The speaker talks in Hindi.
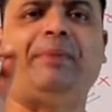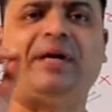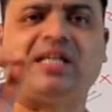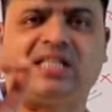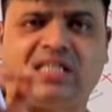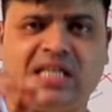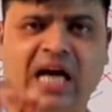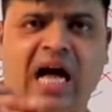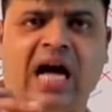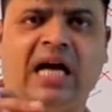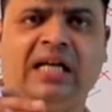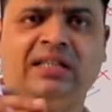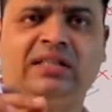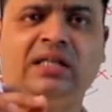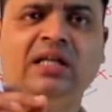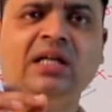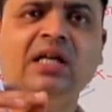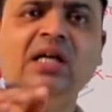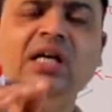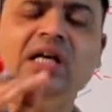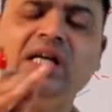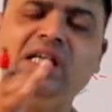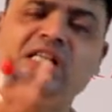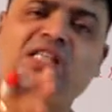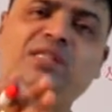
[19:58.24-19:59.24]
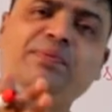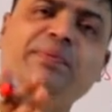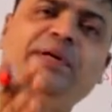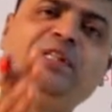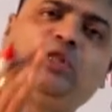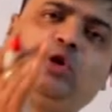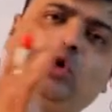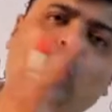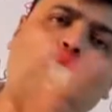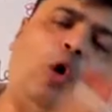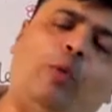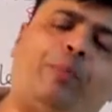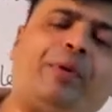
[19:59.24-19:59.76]
पश्चात इसमें
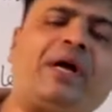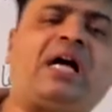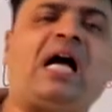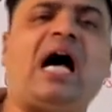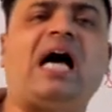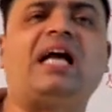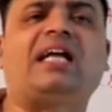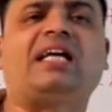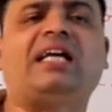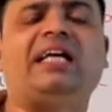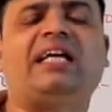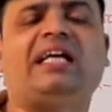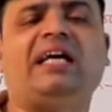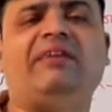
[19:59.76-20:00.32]
दो प्रकार के